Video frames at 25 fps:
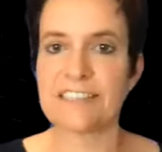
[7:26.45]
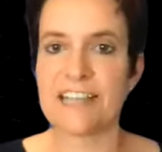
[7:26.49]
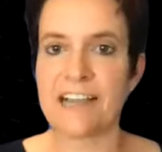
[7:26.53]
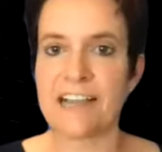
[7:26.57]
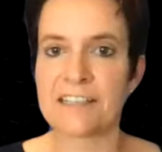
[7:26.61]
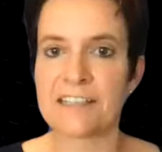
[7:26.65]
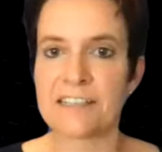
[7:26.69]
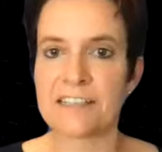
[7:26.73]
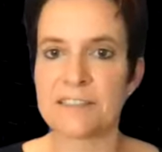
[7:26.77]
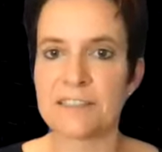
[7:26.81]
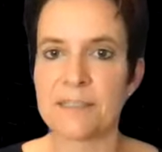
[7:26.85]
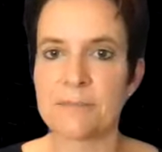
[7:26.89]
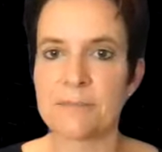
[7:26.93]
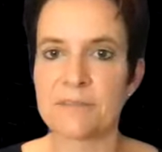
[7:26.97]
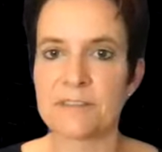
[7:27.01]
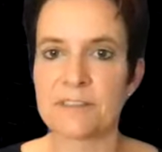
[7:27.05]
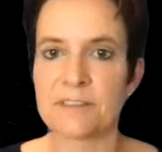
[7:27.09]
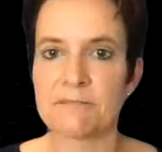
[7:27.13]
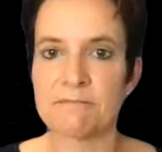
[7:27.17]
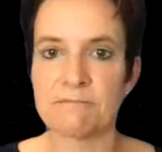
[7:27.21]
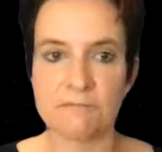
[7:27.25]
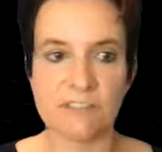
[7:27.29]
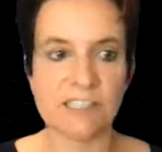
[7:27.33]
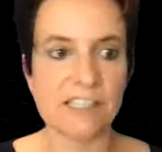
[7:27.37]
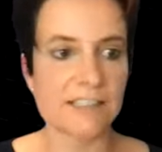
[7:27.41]
Dank. Ähm,
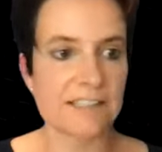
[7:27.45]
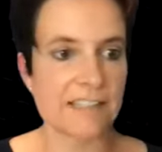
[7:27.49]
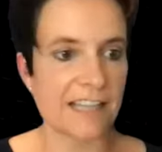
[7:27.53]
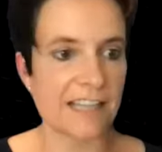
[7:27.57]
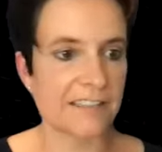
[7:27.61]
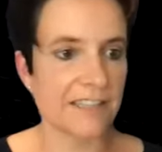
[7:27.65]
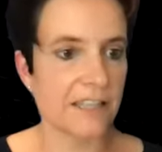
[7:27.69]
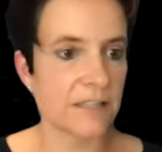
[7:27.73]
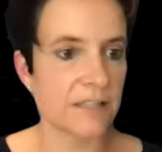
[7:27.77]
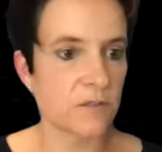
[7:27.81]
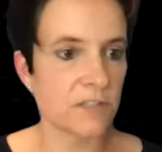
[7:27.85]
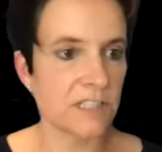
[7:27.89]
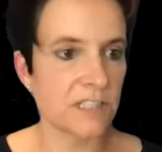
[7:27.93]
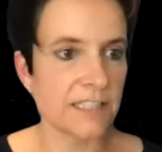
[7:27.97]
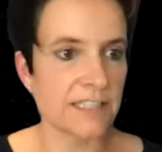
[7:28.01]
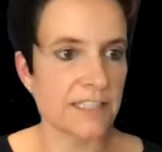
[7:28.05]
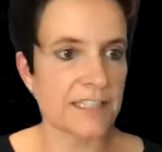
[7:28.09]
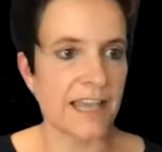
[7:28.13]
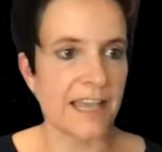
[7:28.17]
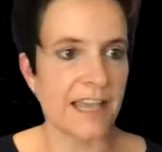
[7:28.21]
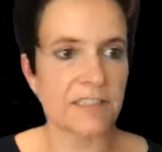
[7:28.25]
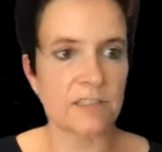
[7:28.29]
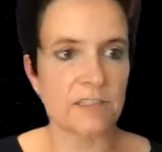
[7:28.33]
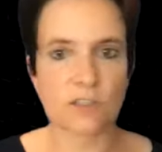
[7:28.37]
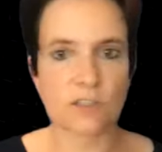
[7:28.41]
wie gesagt, dass du dir die
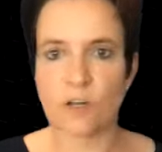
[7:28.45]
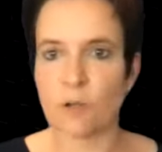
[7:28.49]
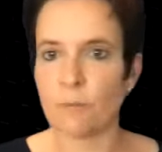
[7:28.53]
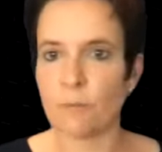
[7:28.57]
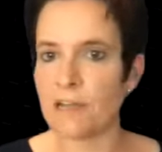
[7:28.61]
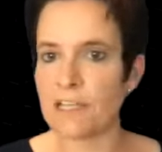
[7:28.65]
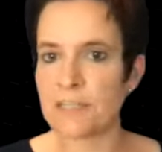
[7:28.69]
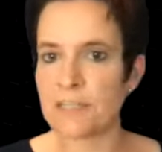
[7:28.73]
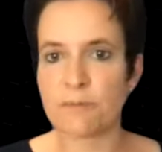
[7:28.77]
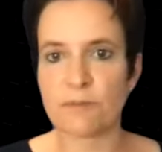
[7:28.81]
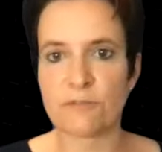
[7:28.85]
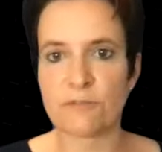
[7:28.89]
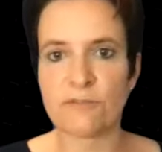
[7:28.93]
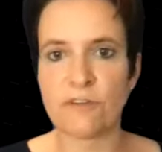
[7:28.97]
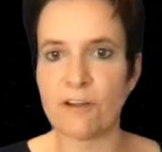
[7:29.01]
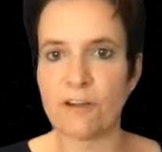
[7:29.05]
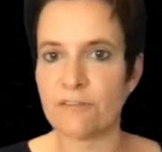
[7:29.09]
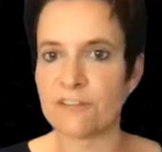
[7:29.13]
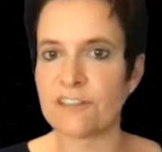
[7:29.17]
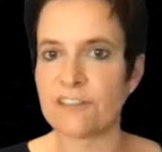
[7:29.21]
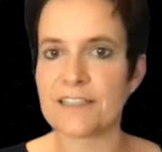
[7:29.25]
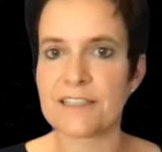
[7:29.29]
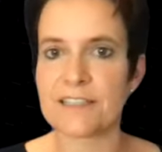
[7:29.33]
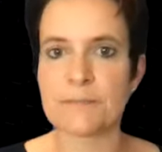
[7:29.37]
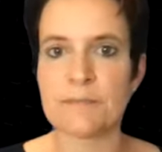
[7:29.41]
Zeit genommen hast. Bevor wir
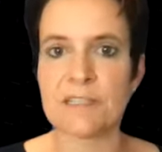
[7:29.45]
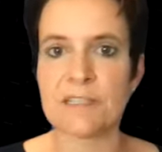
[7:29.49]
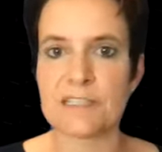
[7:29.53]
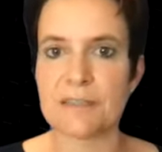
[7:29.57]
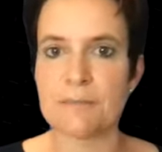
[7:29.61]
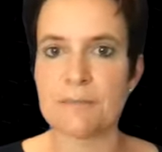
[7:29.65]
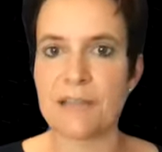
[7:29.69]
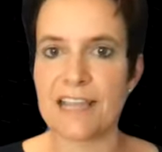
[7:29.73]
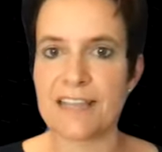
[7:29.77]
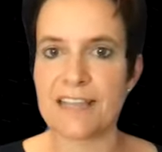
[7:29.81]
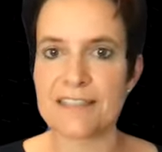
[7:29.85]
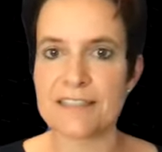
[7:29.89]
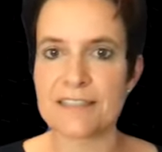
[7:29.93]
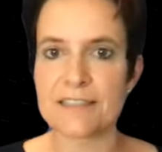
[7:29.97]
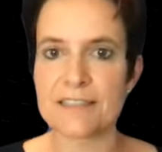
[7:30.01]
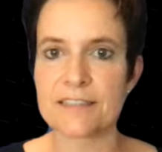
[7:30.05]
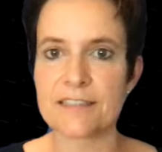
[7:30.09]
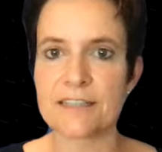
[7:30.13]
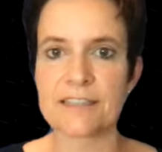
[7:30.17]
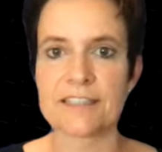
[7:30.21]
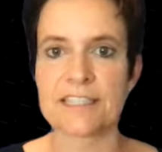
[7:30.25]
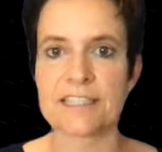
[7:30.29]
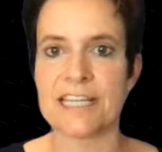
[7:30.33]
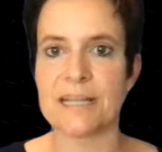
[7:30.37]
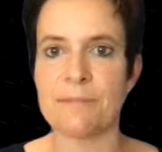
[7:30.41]
jetzt mit dem ersten
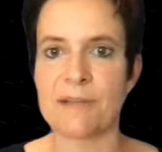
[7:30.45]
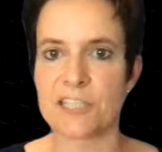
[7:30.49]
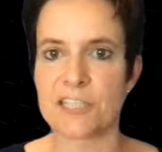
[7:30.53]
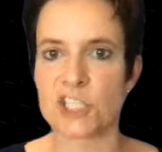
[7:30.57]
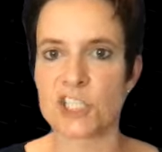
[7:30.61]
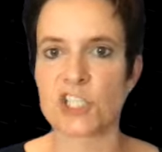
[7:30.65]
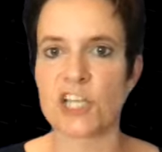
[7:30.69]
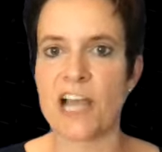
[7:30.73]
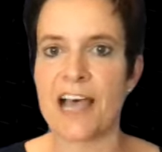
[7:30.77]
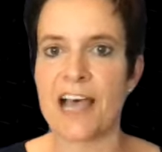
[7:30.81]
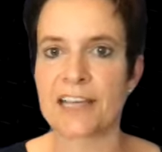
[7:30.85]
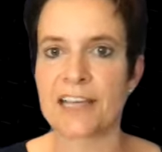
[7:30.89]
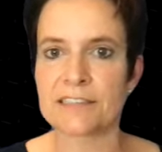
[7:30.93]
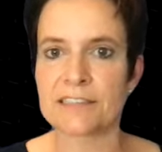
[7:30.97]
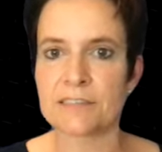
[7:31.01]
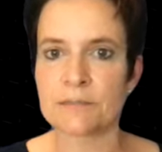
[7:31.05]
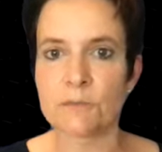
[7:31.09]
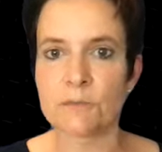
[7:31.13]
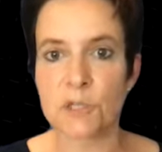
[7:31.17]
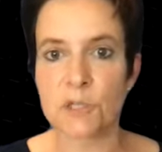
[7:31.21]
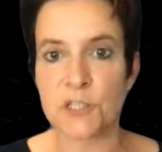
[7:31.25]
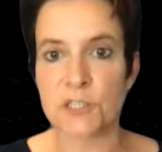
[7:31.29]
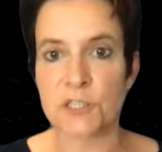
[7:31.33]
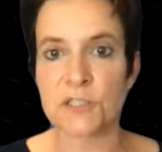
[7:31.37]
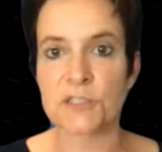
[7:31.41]
Thema starten,
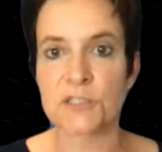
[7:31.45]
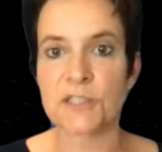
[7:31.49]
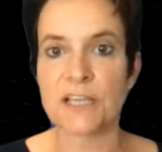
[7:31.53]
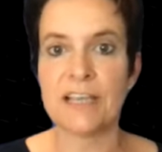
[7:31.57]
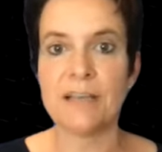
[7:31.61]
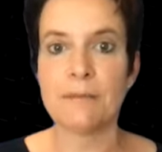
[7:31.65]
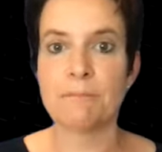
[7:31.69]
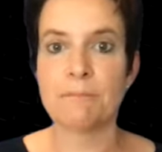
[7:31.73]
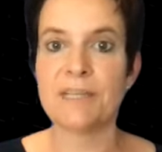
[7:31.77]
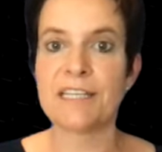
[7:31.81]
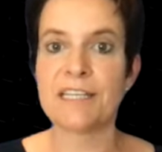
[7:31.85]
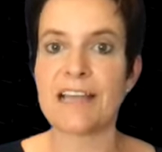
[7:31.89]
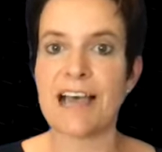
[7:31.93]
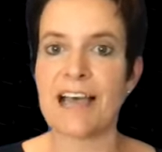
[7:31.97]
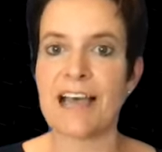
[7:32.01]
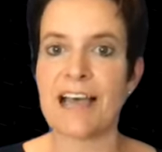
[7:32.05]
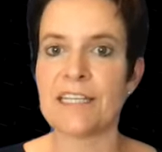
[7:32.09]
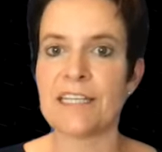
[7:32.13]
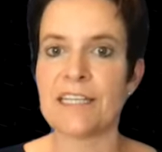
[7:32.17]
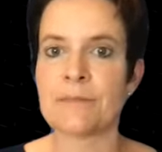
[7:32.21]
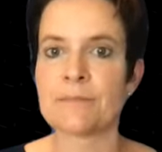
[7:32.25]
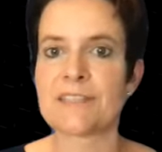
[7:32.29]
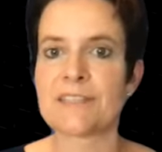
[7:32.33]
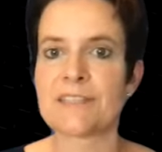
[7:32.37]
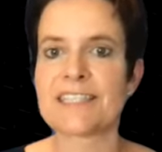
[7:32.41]
möchte ich mit
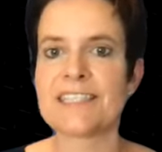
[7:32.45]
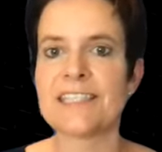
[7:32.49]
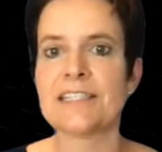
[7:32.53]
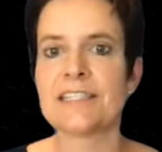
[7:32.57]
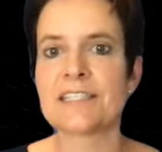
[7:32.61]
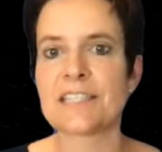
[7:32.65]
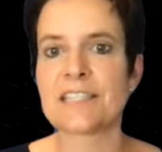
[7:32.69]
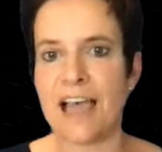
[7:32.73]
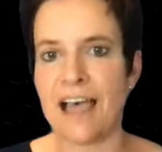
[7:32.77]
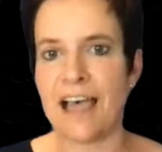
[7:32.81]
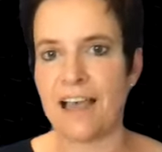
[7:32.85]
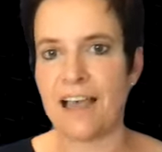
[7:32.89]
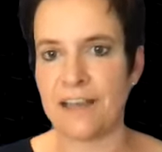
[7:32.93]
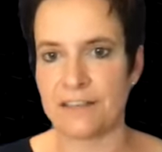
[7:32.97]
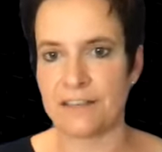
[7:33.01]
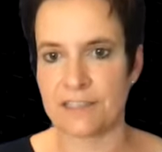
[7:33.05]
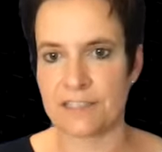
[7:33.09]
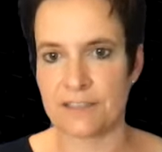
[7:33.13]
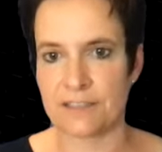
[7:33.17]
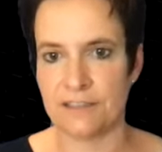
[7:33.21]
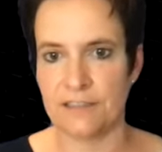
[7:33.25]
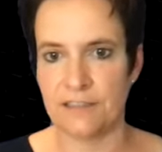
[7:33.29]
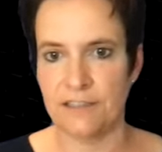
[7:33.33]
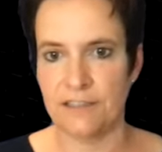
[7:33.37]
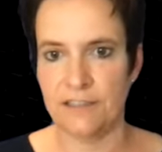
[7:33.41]
einem Zitat
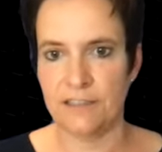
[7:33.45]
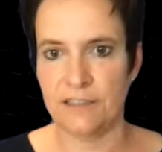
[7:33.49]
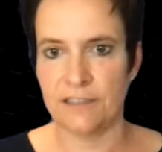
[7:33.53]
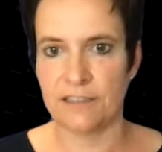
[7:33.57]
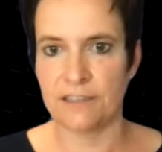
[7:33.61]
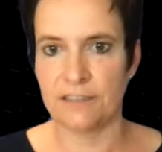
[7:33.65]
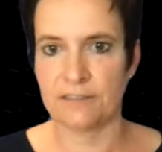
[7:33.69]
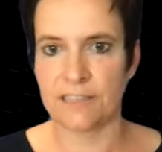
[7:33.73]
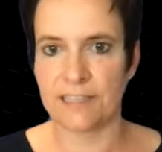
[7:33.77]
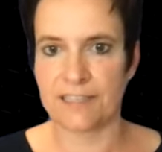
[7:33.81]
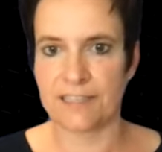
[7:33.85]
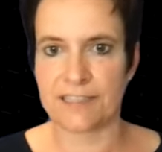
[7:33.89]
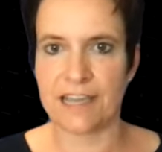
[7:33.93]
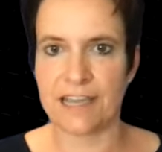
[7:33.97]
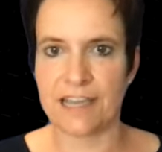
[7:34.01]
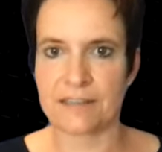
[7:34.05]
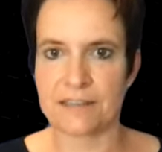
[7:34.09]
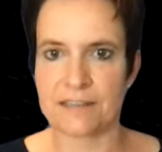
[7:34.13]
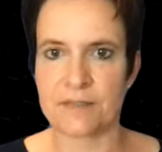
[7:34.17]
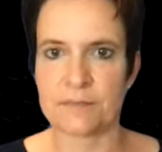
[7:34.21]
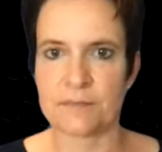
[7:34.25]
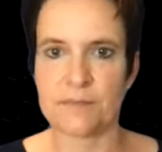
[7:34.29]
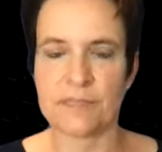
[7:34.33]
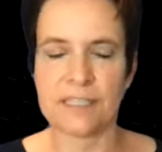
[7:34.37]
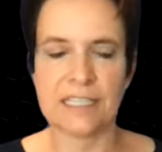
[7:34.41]
ähm, das
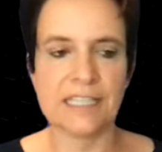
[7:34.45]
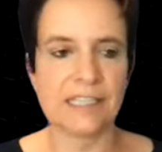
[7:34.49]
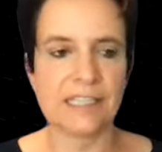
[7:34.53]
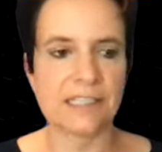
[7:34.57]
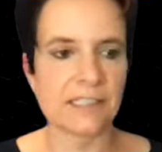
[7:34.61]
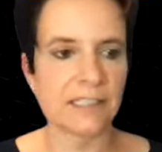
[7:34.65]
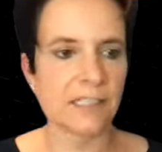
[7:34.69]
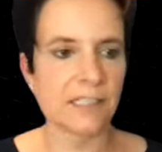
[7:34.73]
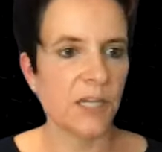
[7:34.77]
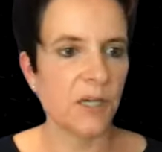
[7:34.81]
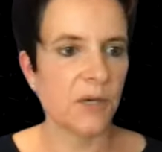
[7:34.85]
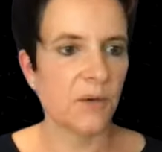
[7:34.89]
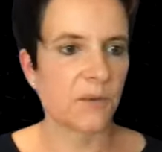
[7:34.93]
Ganze beginnen.